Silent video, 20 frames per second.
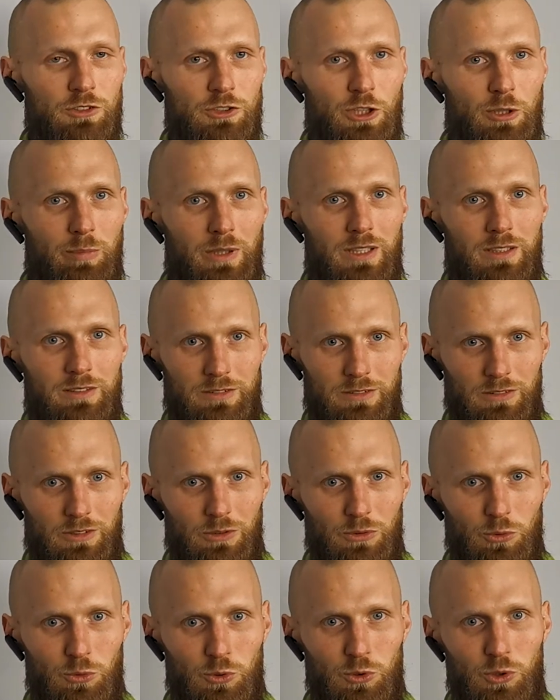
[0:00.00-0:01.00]
trzeba
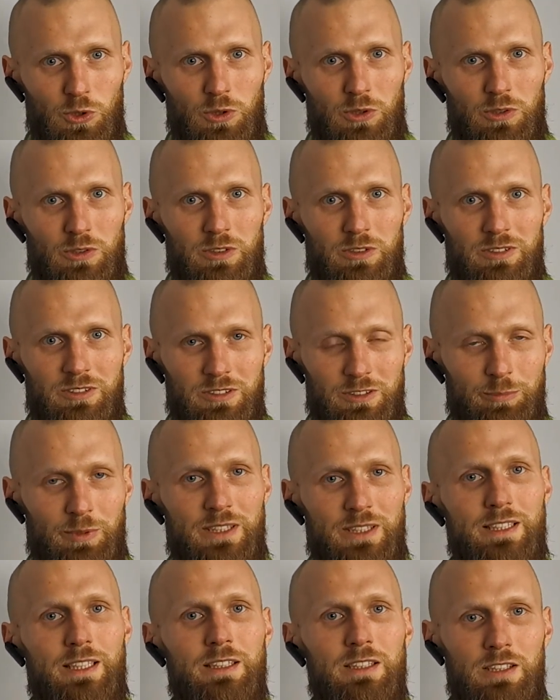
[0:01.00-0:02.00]
to już
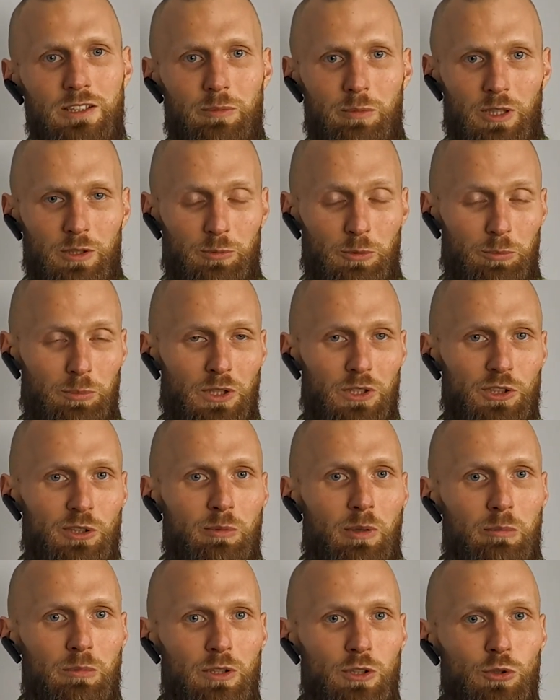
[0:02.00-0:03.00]
specjalnie dobrać. Po
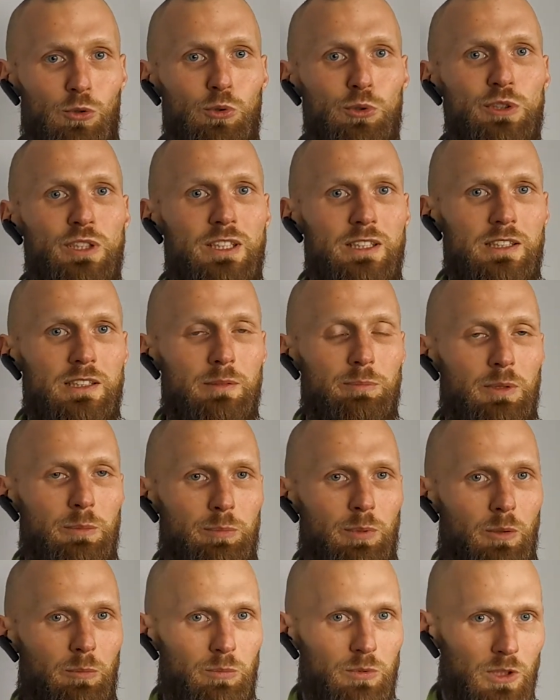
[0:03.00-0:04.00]
pierwsze mamy różne typy
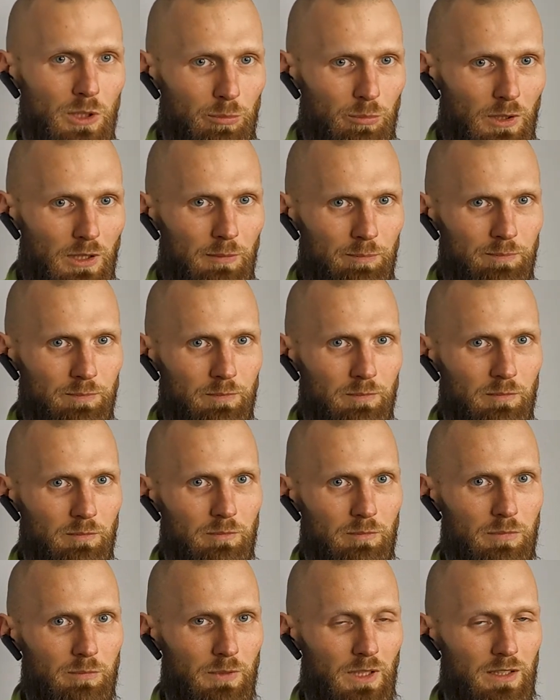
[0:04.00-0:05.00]
pomp ciepła.
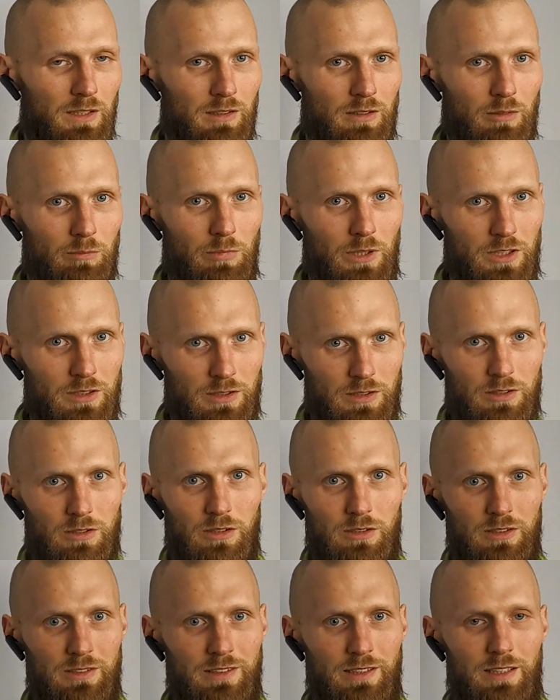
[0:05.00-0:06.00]
Jedne są bardziej
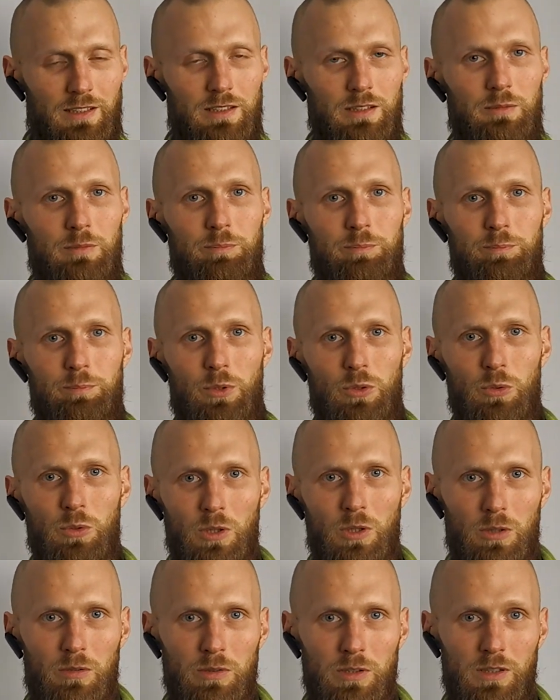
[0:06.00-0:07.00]
do instalacji
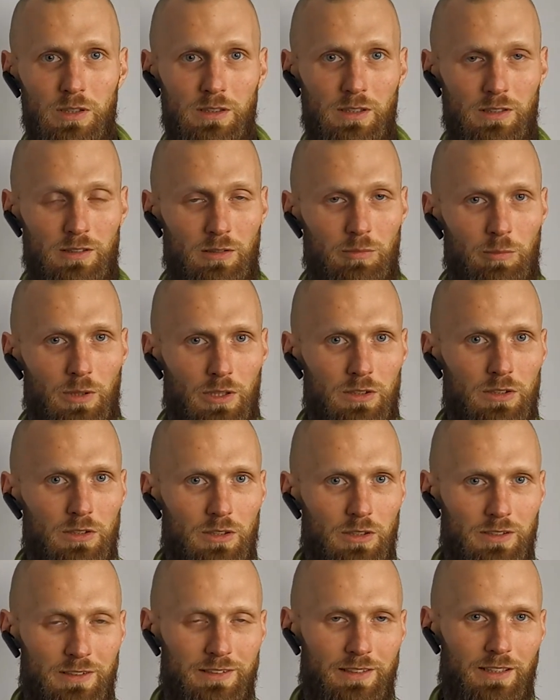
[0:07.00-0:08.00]
podłogowych, inne są bardziej
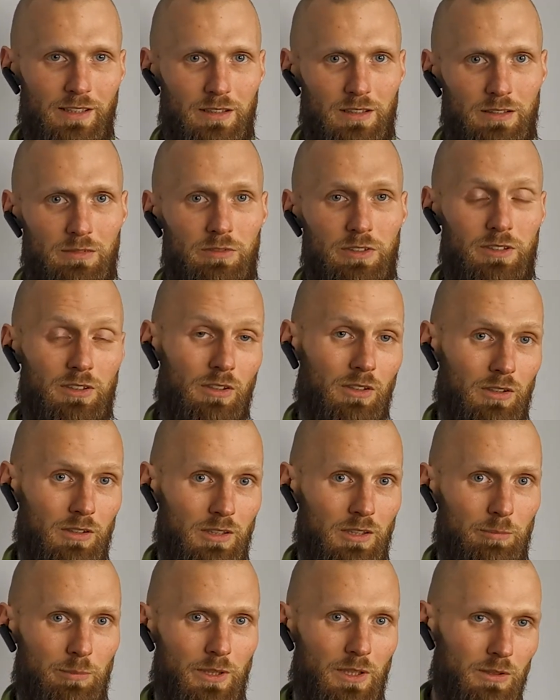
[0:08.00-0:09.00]
do instalacji
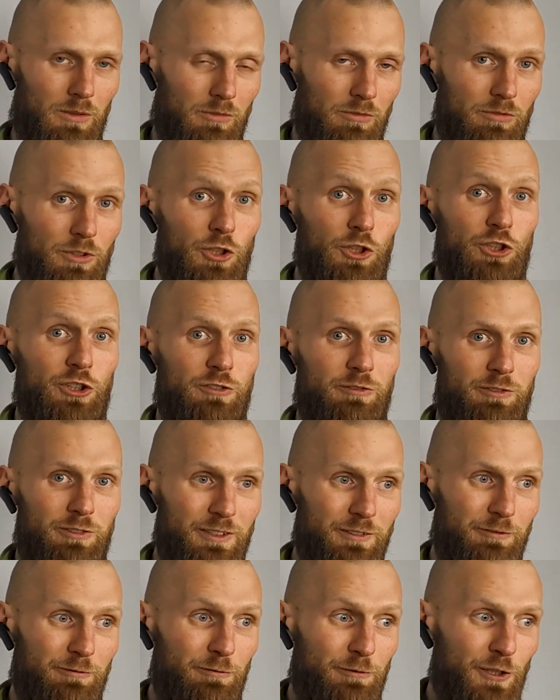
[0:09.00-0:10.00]
wysoko wyż,
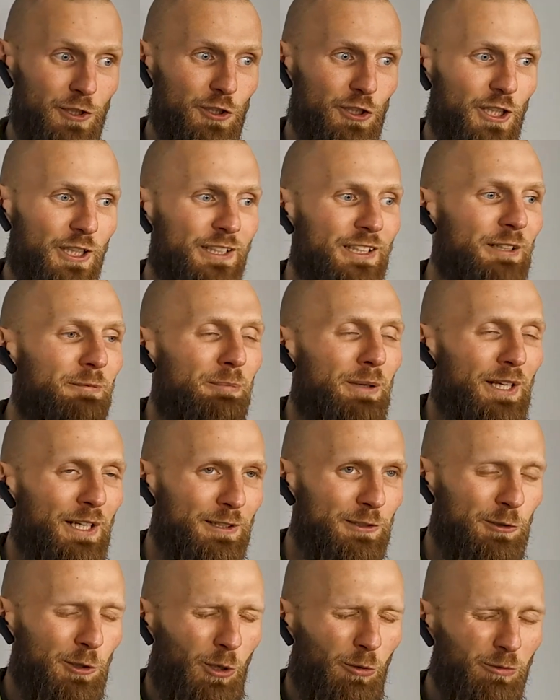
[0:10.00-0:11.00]
wy, wyżej
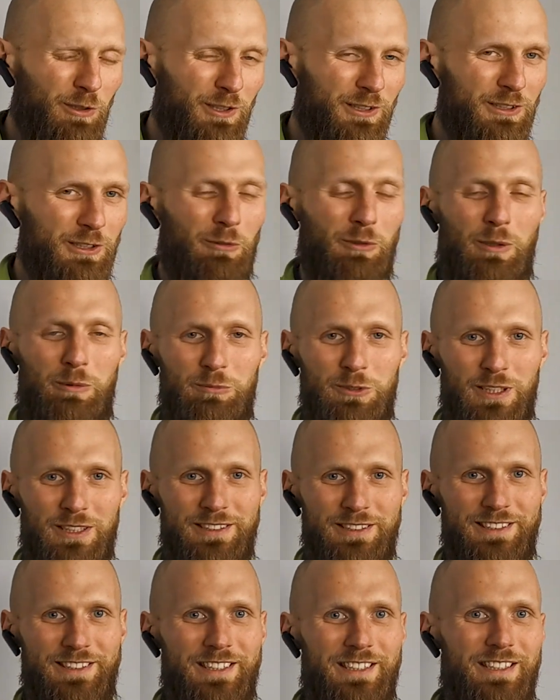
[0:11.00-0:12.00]
temperaturowych, chciałem
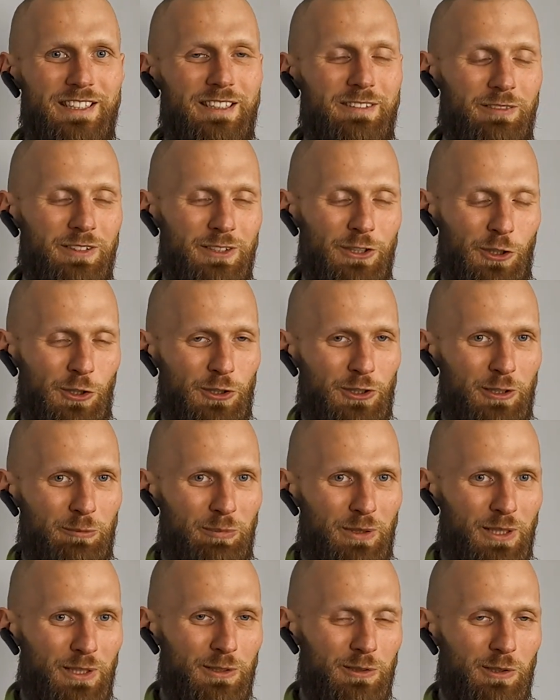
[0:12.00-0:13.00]
rzec.
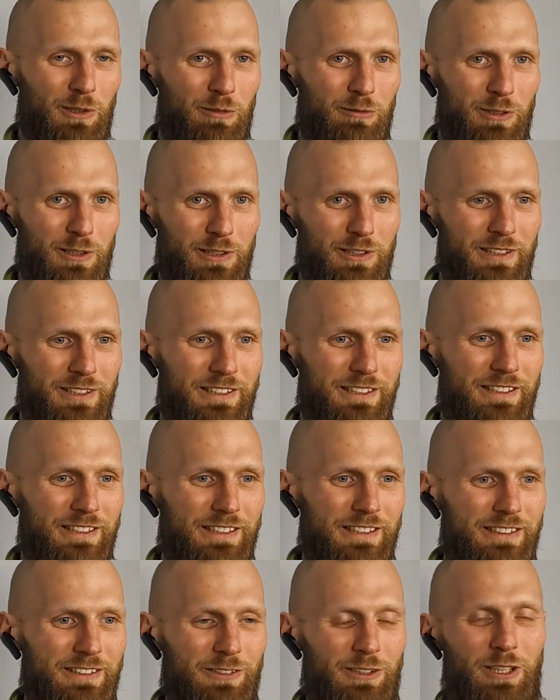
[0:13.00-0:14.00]
Wysokotemperaturowych
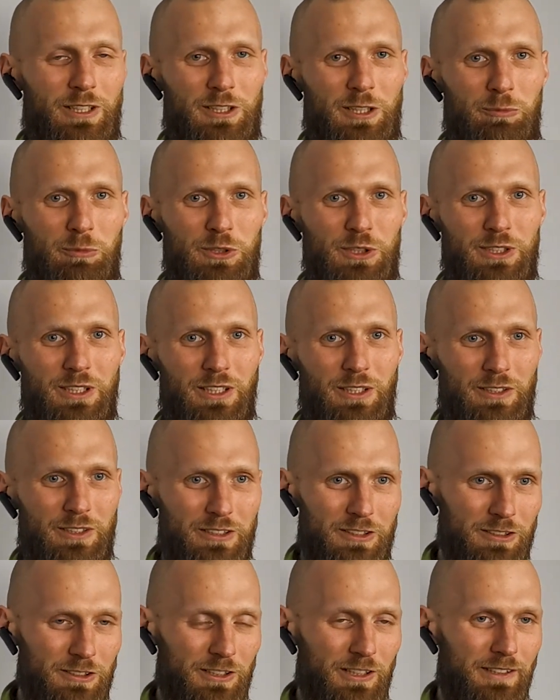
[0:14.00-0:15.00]
to raczej może
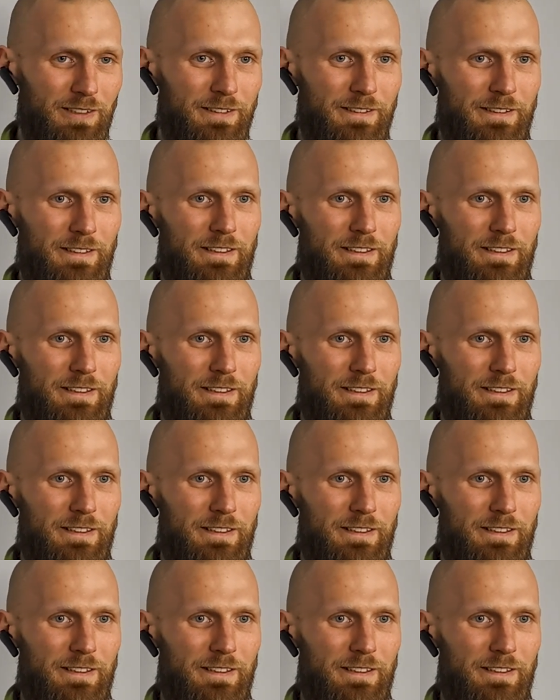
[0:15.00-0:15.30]
niekoniecznie,